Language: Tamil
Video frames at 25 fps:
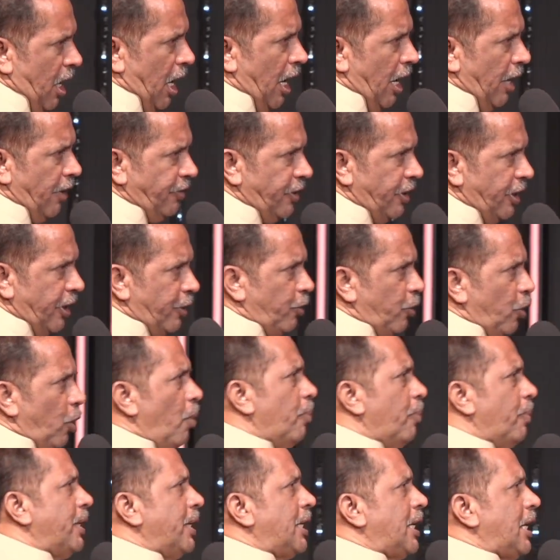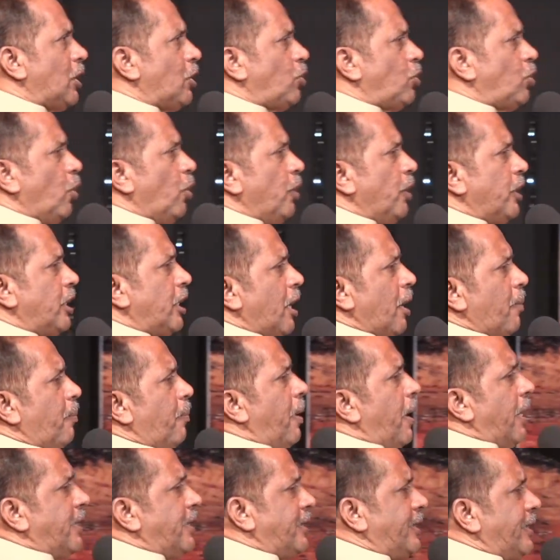அந்த ரோமன் கத்தோலிக்க
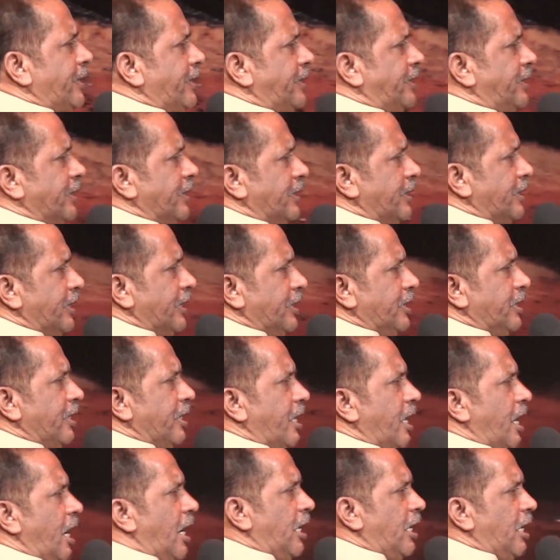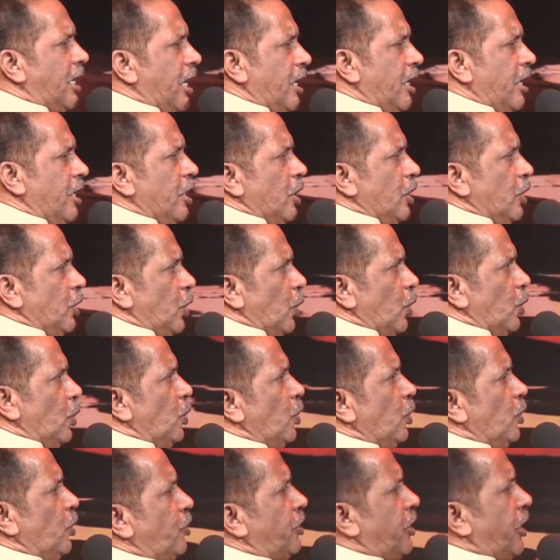மார்க்கத்துக்கு எதிராக
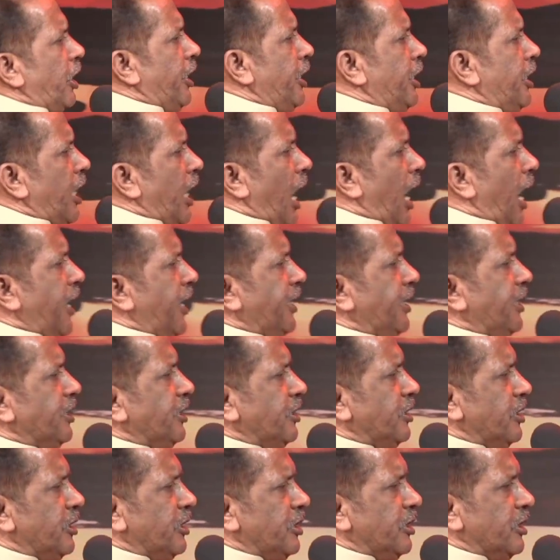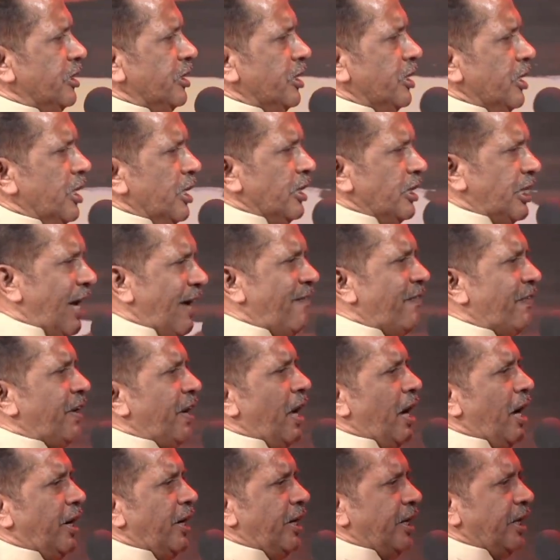தொண்ணூத்தி ஐந்து
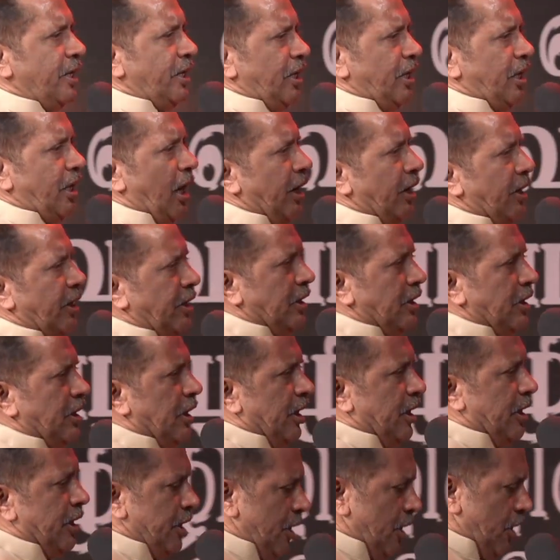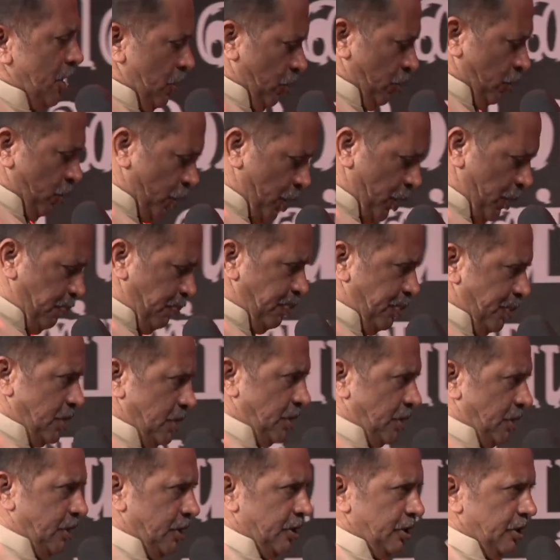தவறான காரியங்களை
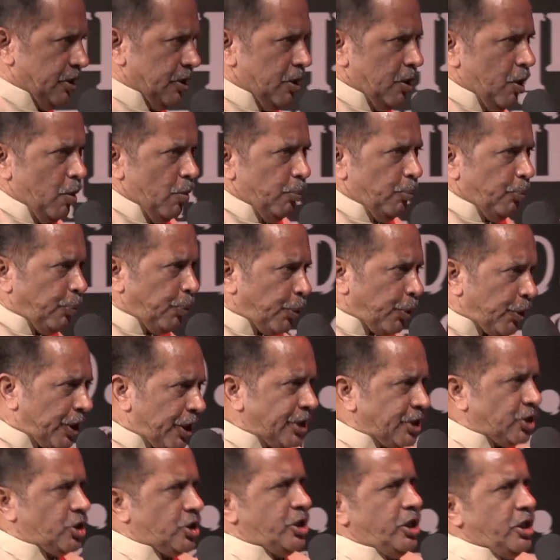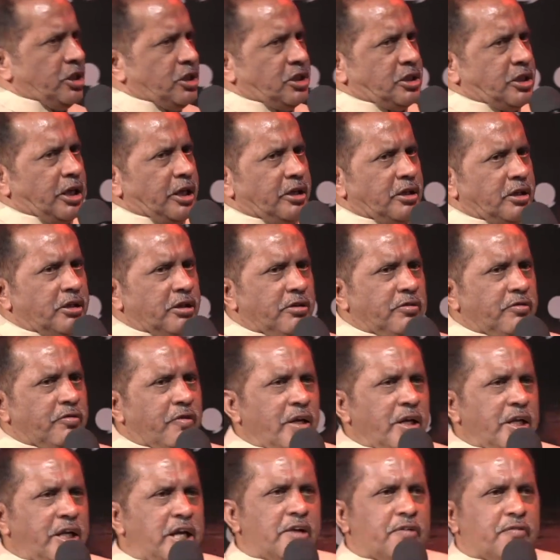குறிப்பிட்டு புரட்சி செய்து
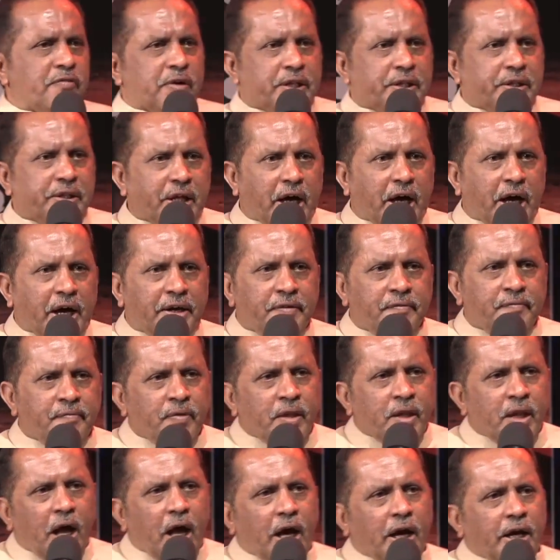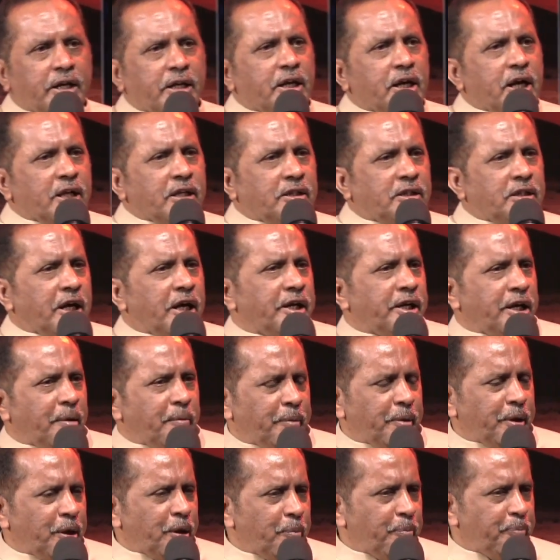வெளியே வந்தார் ஆகியால் தான்
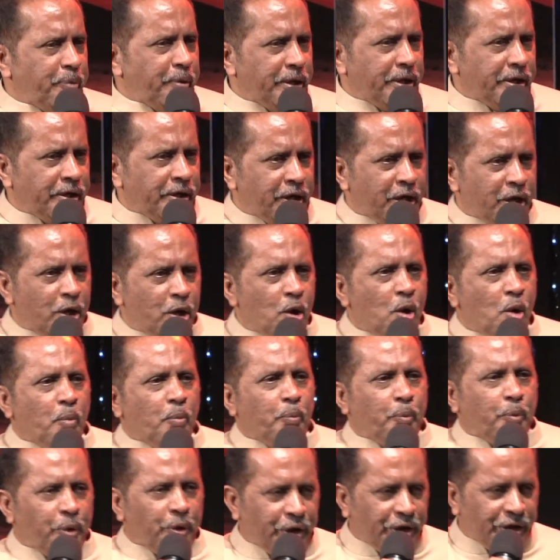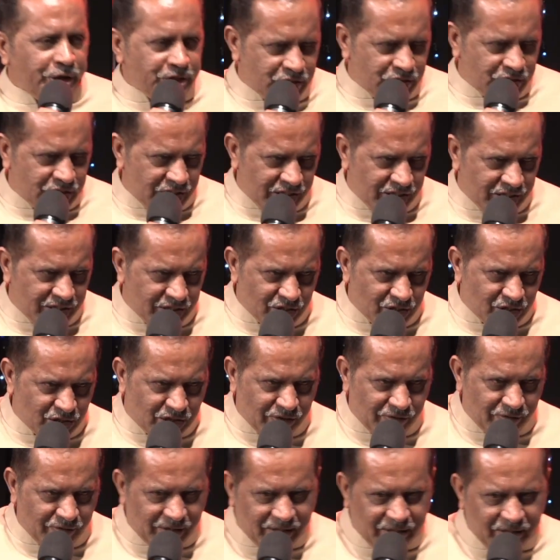நமக்கு பெயரே புரட்சி
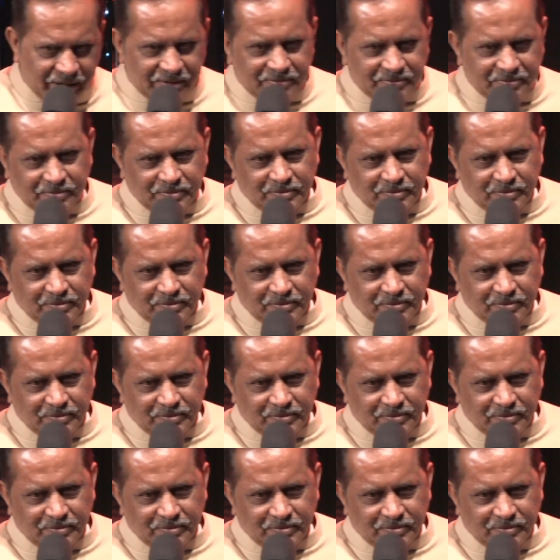கிறிஸ்தவர்கள்